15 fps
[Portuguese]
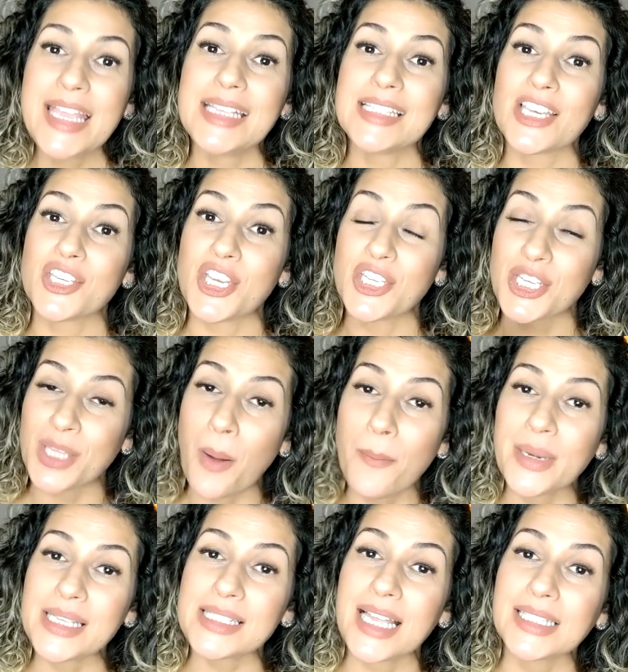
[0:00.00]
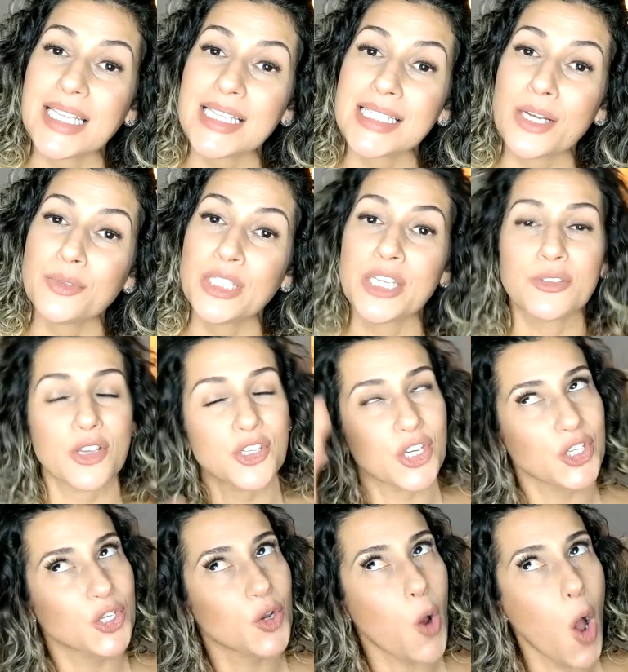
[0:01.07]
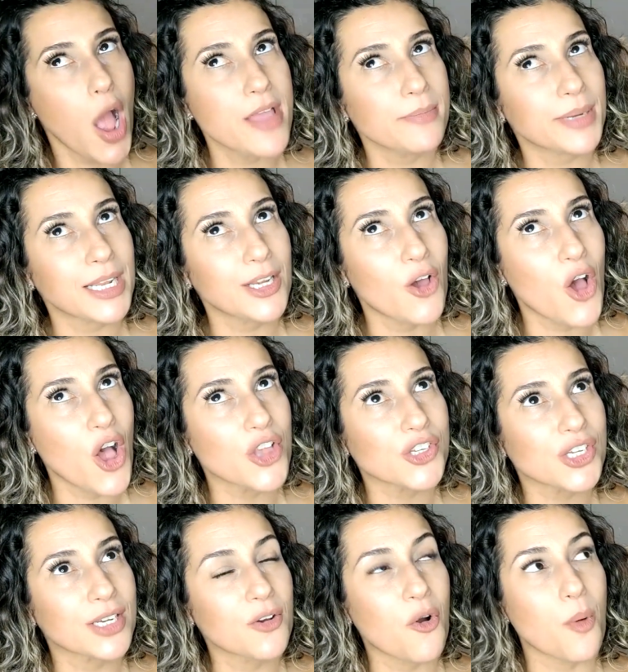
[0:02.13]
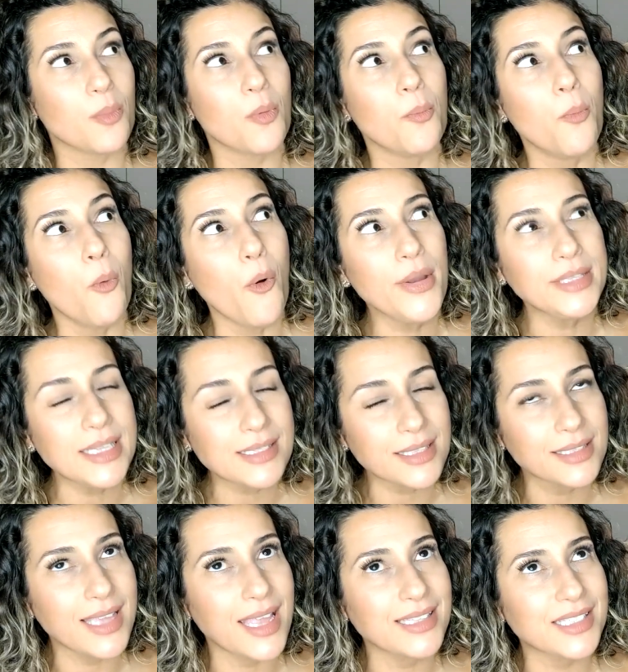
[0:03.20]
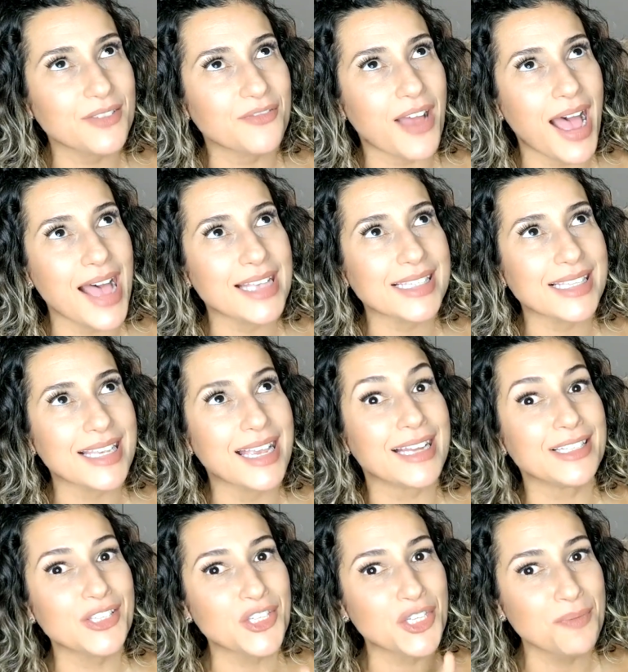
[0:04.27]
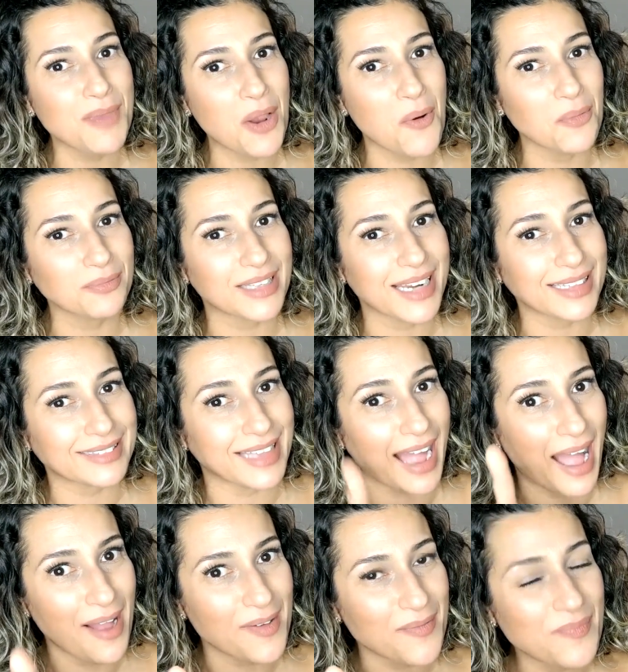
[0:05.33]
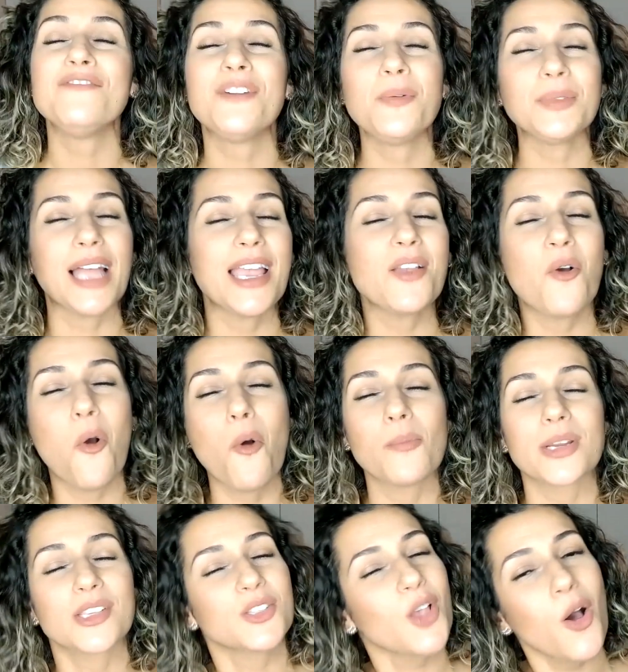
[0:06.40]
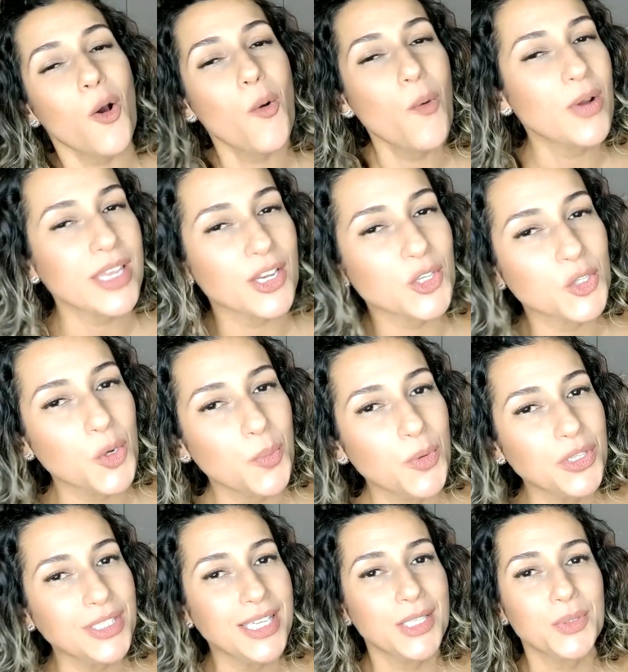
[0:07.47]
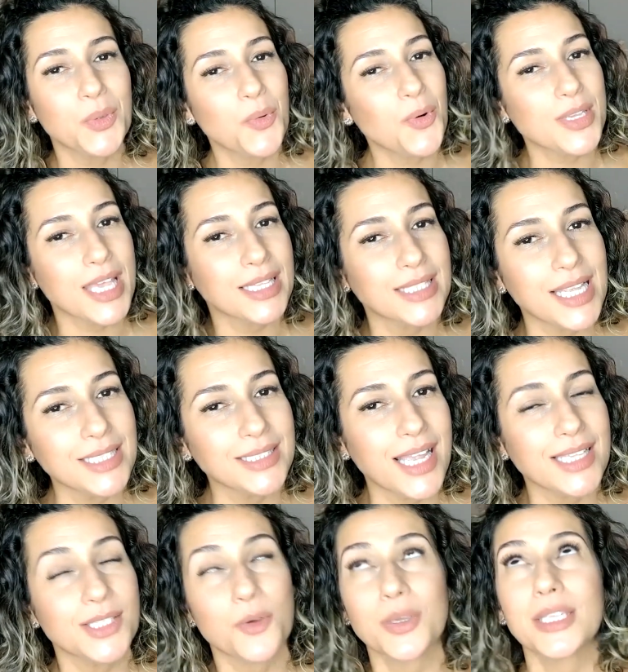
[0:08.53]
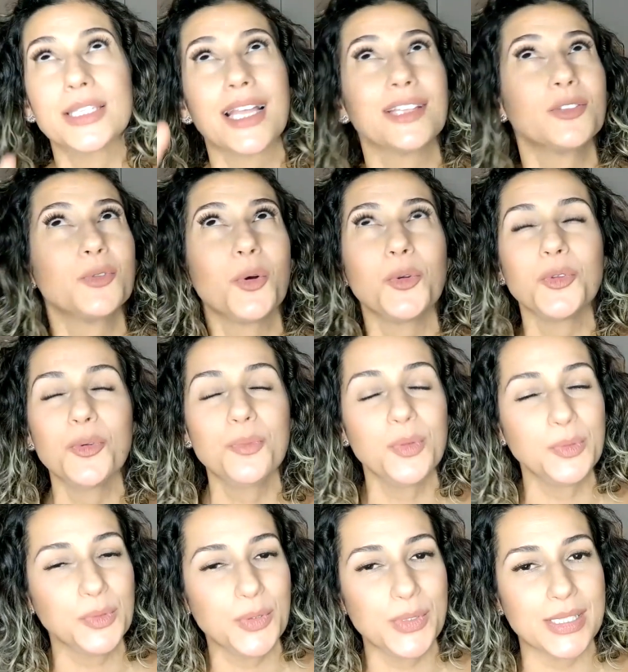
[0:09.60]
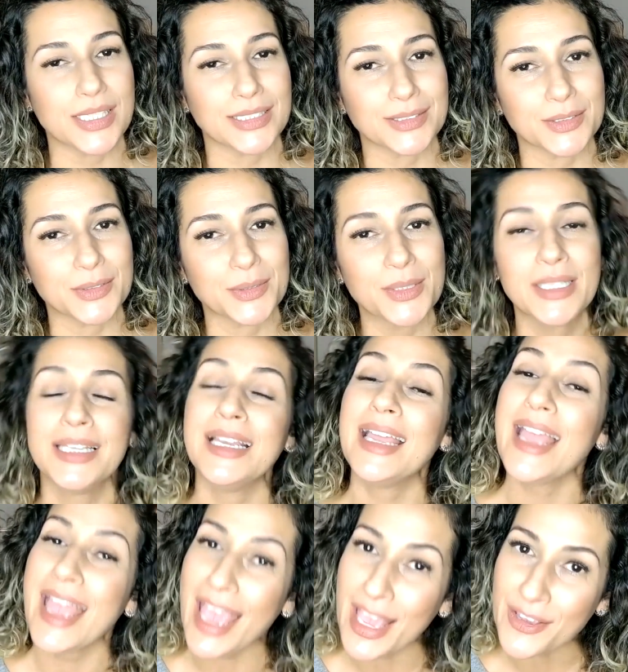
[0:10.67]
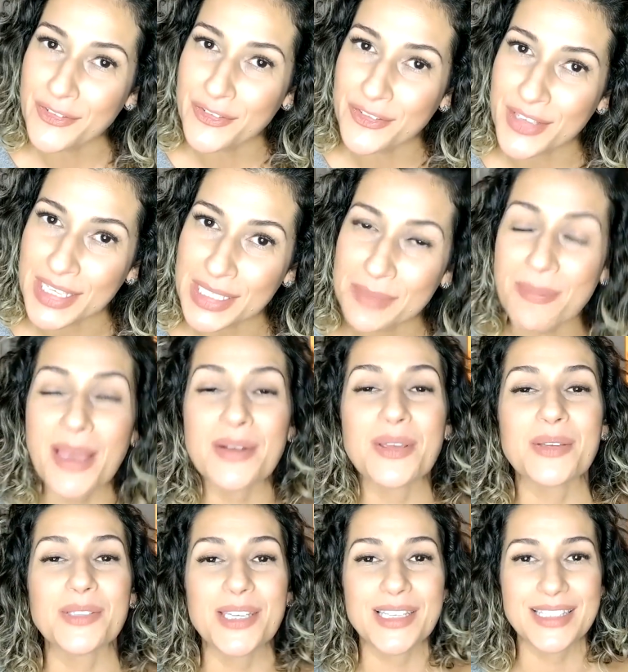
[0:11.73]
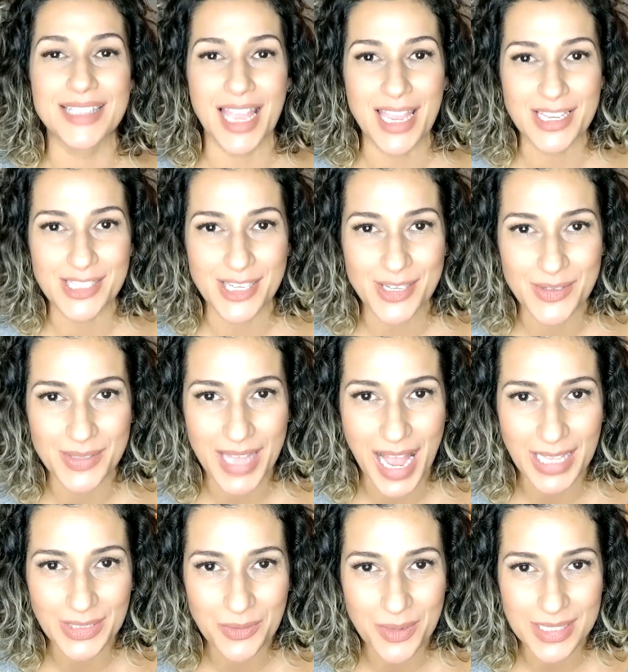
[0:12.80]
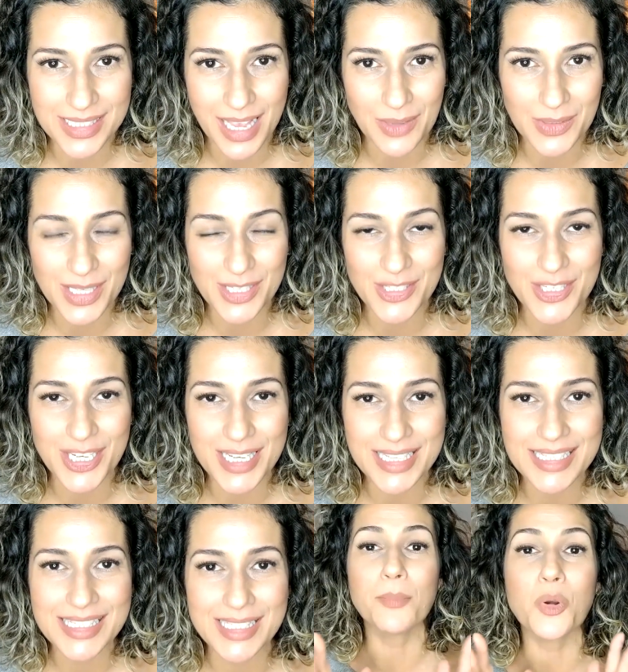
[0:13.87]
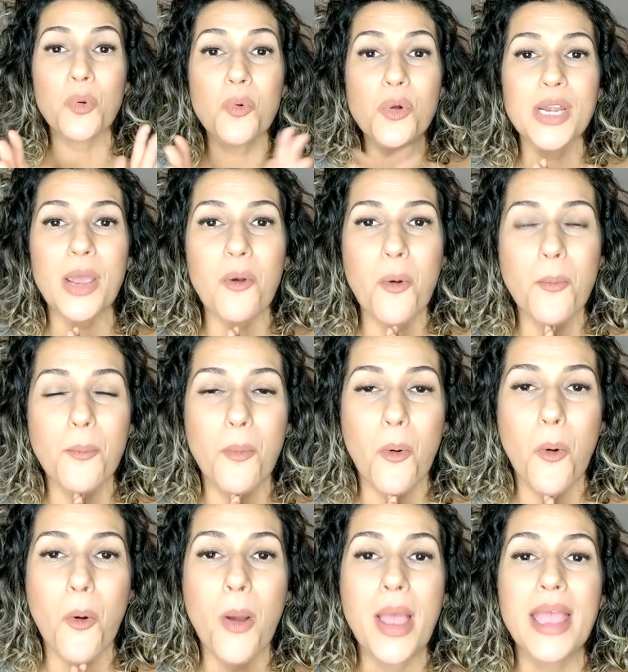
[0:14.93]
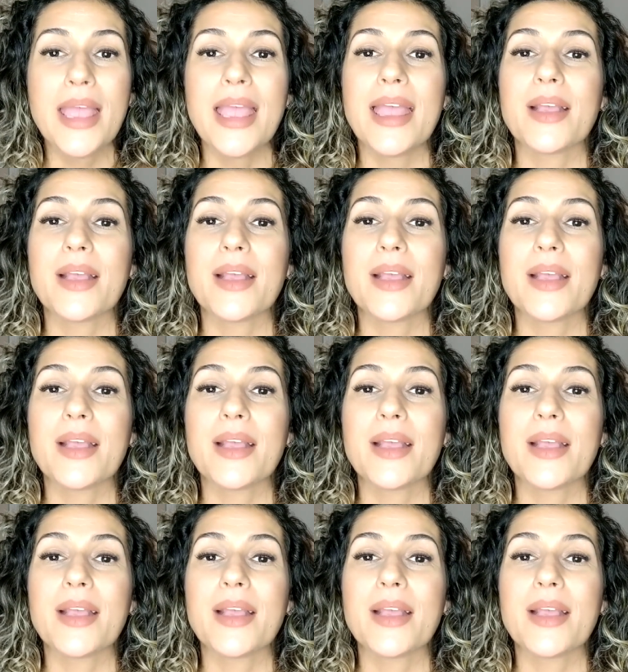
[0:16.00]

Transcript: E se a gente não prestar atenção nisso, a gente corre para a loja, como muitas clientes fazem antes de me contratar, e vão lá e compra só o que achou bonito, o que é tendência, o que está todo mundo usando. Enfim, espero que eu te tenha te ajudado com as calças jeans. Procura compor